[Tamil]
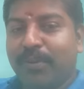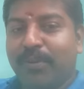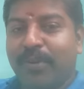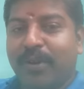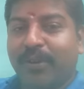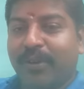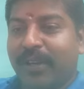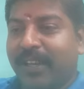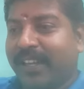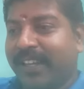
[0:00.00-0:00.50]

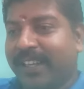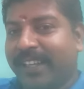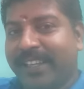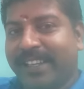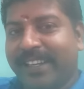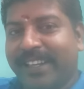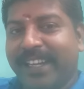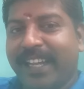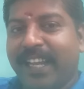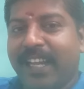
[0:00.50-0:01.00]
பூவை
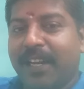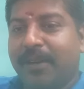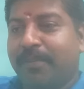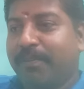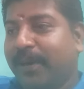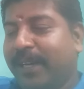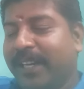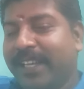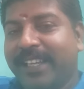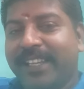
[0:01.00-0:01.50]
ரெண்டாக
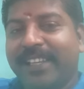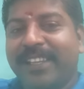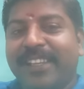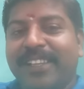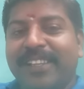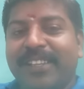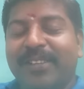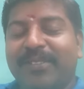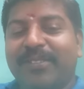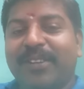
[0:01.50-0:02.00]
கட் பண்ணி
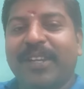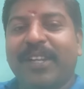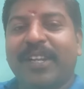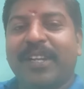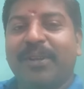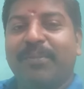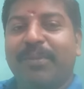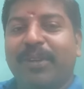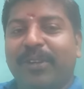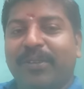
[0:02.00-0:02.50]
இவங்க
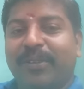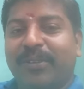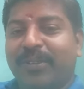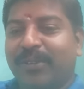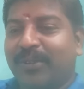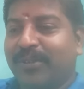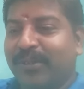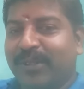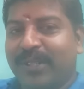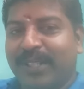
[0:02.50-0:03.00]
ரெண்டு பேருக்கு
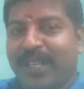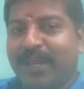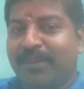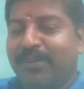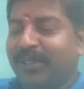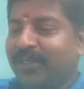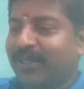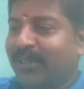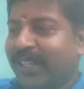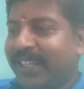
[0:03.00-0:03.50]
வந்து கொடுத்துரு
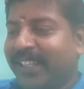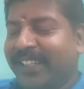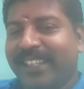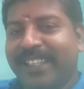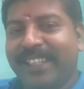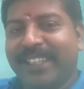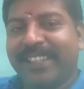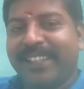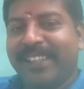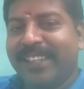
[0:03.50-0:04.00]
அப்படின்னு
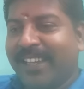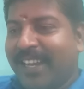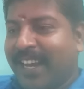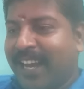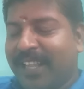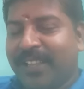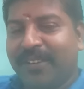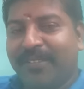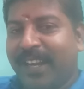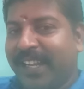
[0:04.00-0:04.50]
சொல்லிட்டு
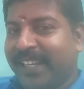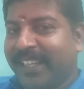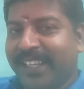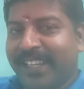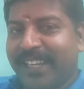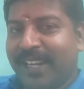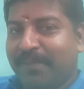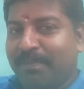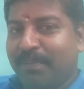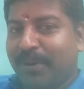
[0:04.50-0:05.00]
அதை
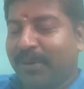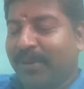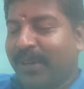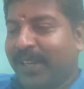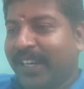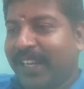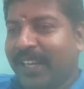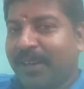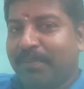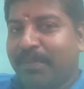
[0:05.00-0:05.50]
வாங்கி கட்
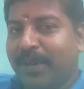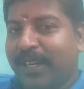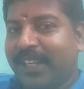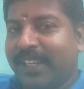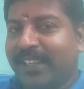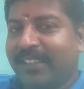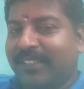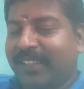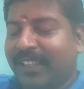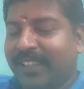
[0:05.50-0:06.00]
பண்ணுவார் கட்
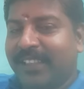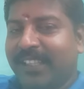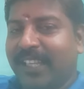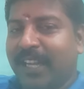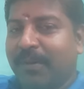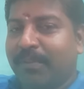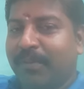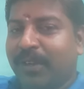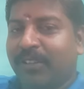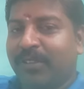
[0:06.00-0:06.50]
பண்ணி
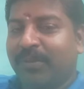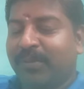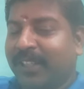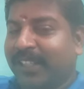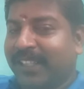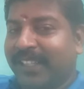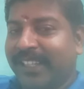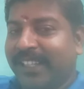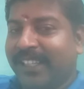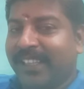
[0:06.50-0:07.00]
சத்யா மற்றும்
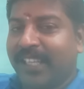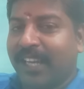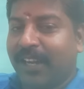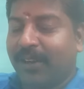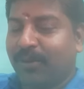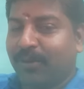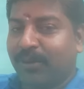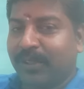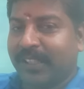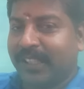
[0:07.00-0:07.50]
வந்து
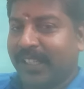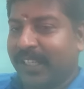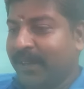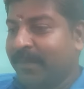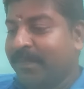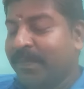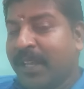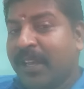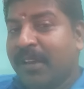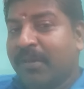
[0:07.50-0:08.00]
நித்யா கொடுத்துட்டு
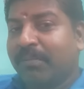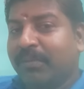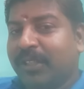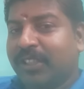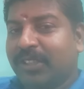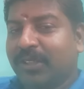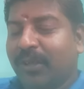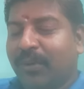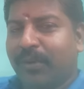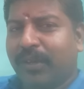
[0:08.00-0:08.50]

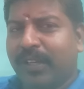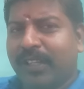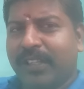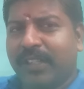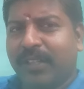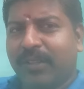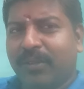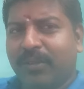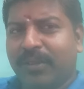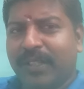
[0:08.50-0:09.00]
மிச்சம் ஒரு
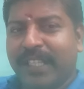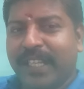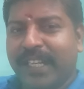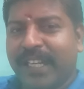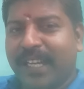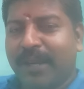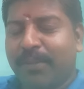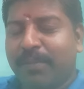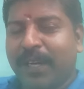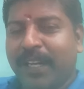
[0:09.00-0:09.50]
இது இருக்கும் இது
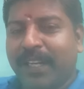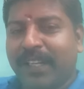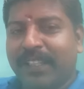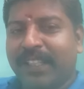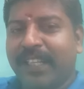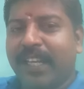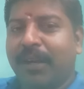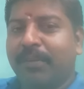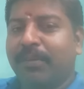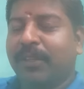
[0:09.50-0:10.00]
என்னங்க
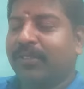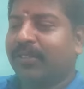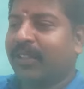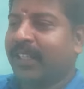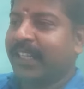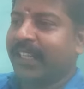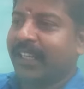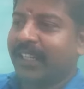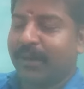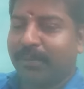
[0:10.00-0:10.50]
பண்ணுறது அப்படின்னு
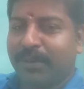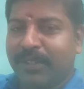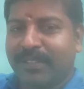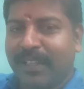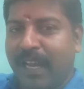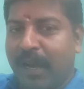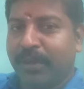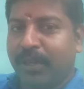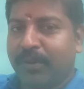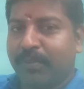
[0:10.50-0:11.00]
சொல்லி கேட்குறப்ப
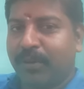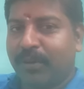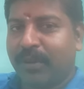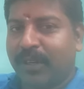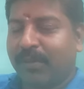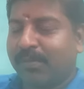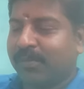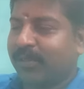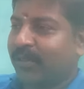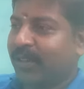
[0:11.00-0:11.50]
சாமிக்கு
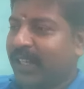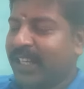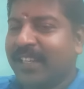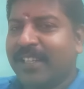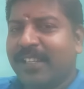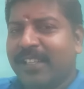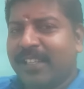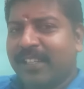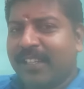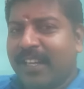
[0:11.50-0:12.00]
போட்டுரு
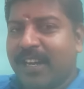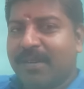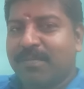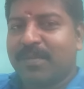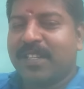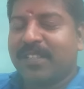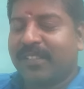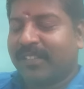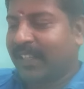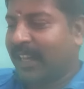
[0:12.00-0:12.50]
அப்படின்னோடனே
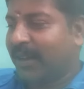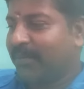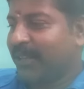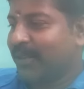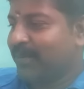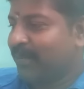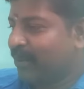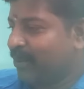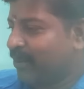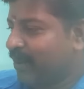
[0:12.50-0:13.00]
ஆமாம்
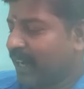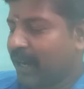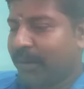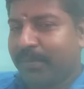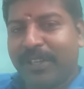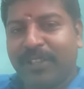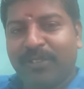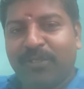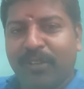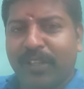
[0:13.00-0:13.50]
சாமிக்கு
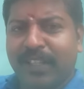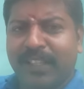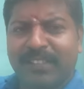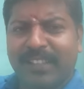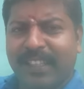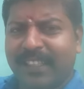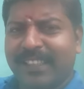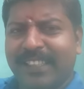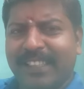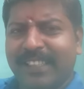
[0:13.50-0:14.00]
போடுவாங்க அப்படின்னு
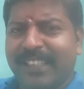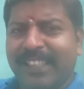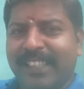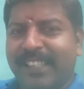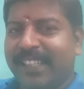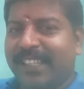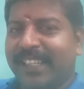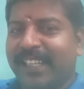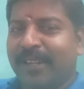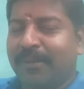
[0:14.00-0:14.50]
சொல்லிட்டு சக்தி
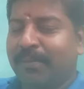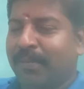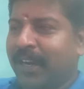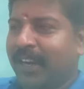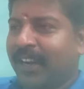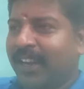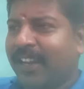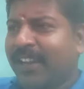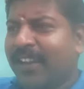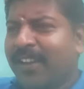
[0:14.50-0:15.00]
திட்டிக்கிட்டே
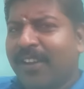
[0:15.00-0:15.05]
இருப்பாங்க